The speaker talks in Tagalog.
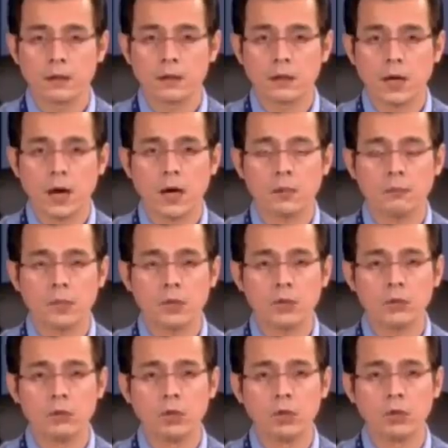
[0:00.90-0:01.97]
Ang
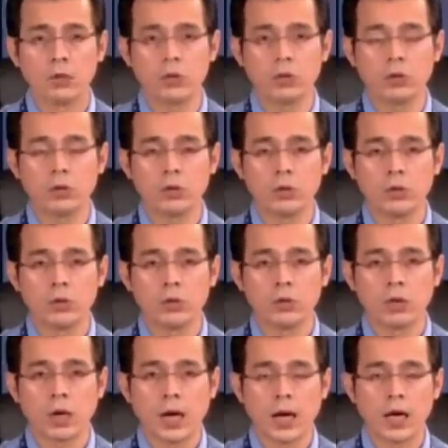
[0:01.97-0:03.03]
Binondo
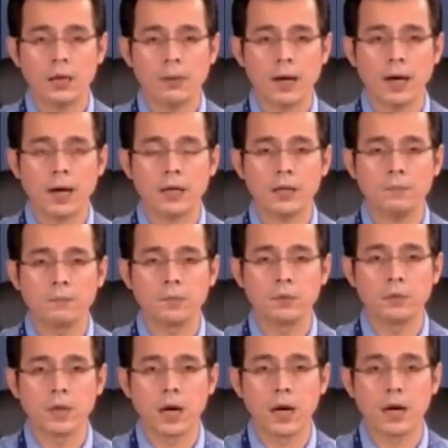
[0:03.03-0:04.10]
ay bahagi po
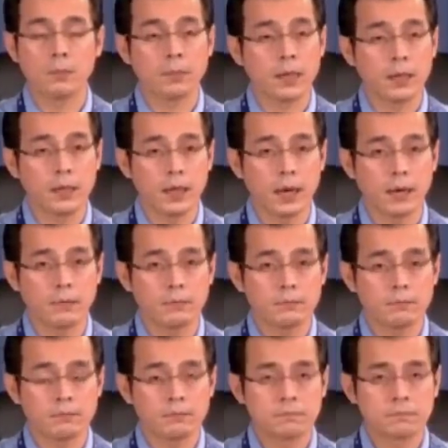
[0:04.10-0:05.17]
ng Maynila.
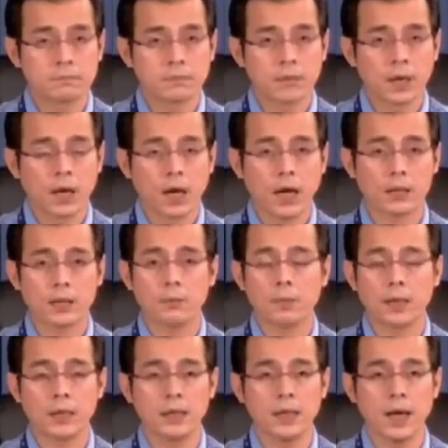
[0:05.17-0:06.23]
At ang
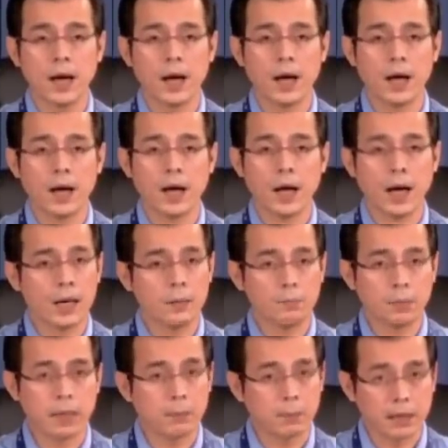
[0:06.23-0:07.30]
Maynila ay
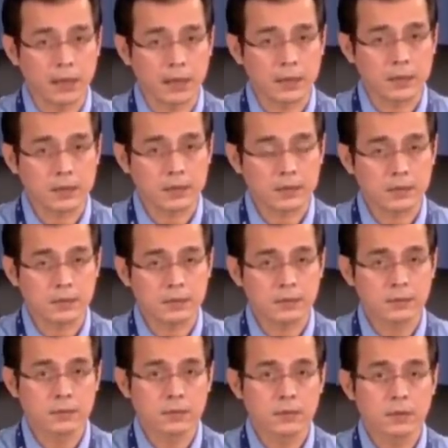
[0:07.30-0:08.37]
Pilipinas.
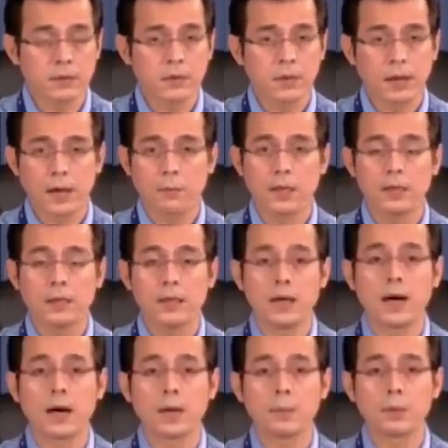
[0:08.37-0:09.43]
Ang Maynila ang
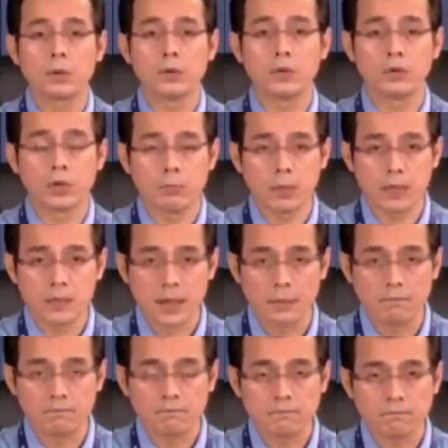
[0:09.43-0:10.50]
kapitolyo ng bansa.
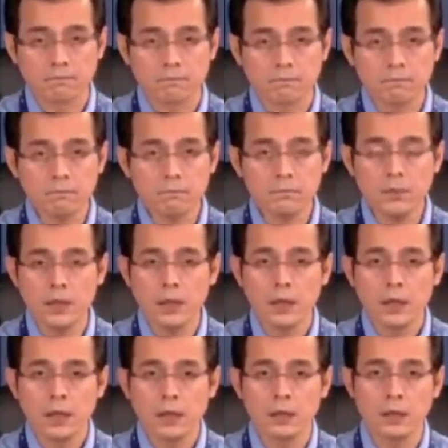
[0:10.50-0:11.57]

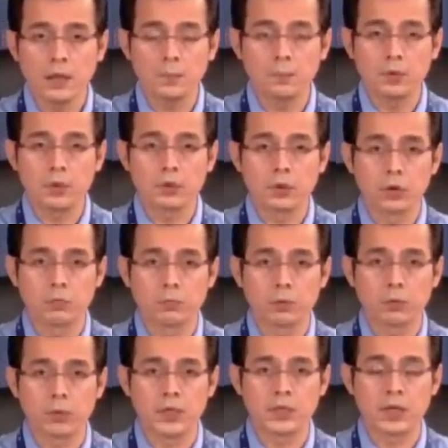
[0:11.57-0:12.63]
Hindi po ito
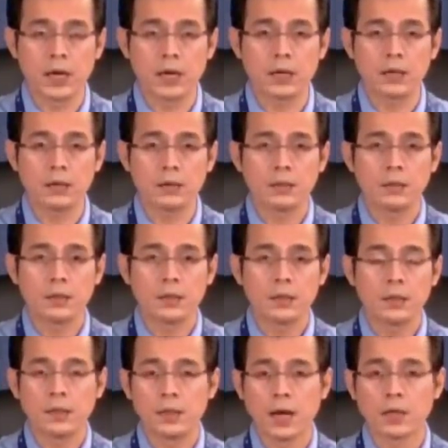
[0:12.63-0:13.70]
probinsya
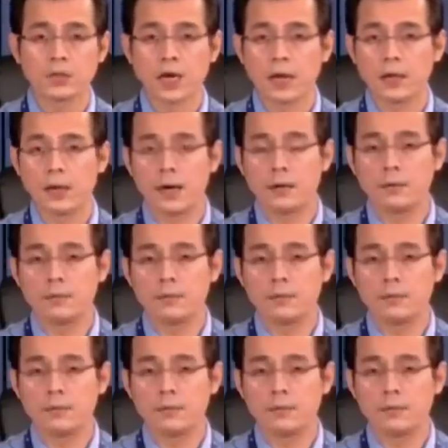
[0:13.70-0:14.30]
ng China.